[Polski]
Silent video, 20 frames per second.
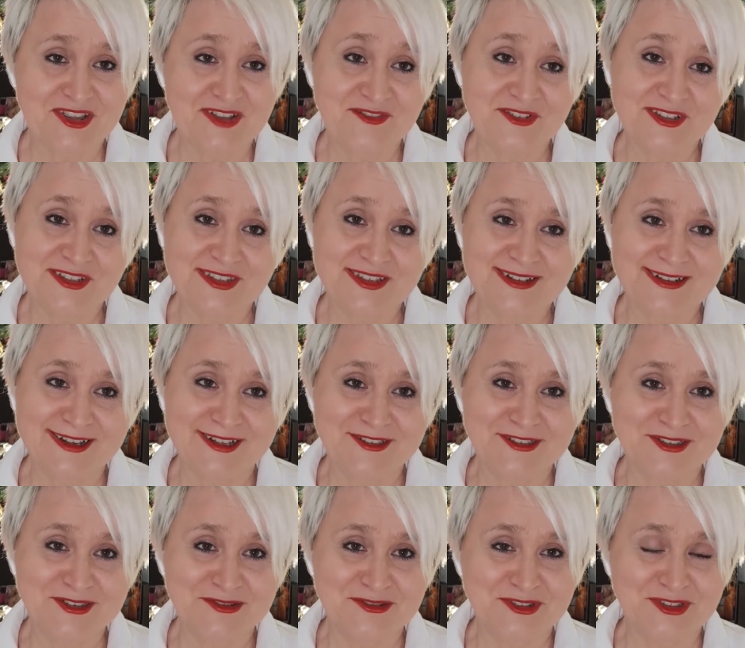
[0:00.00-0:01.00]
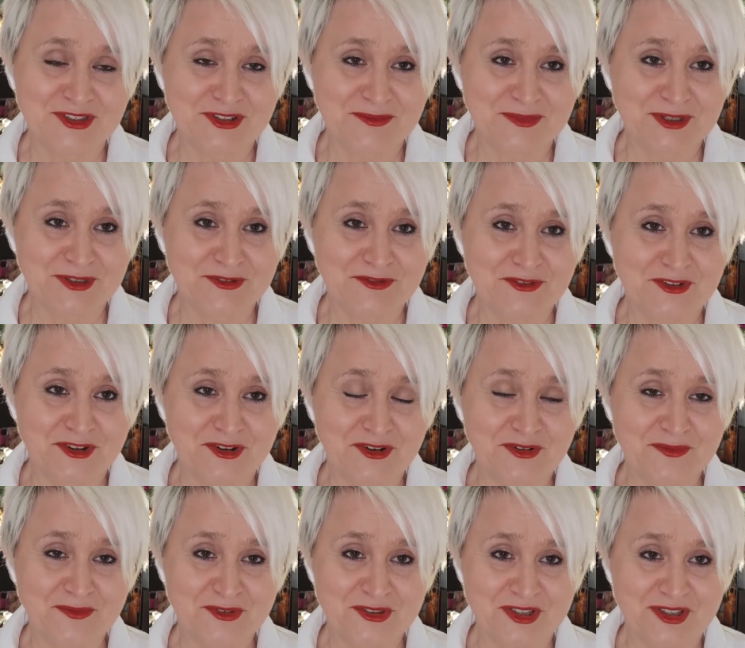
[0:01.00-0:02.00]
czy nawet kilkadziesiąt kilometrów do
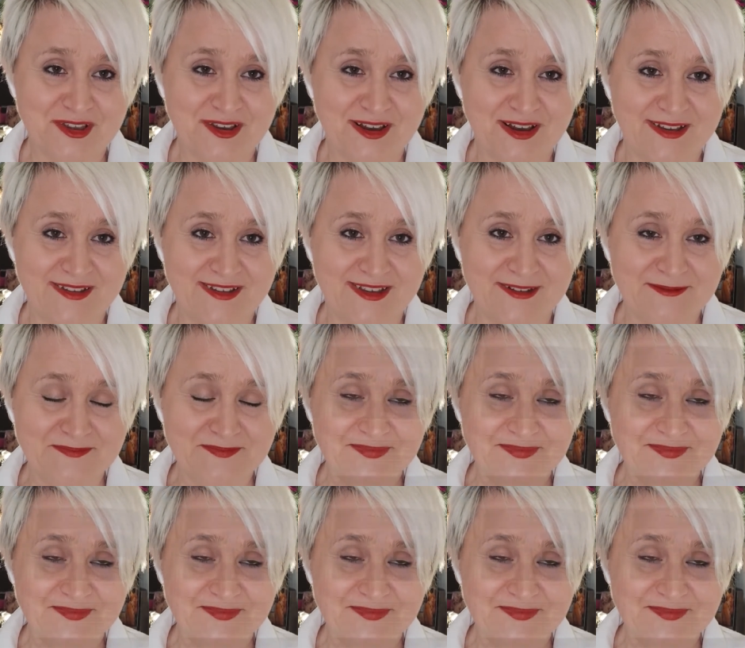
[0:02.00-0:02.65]
przejechania.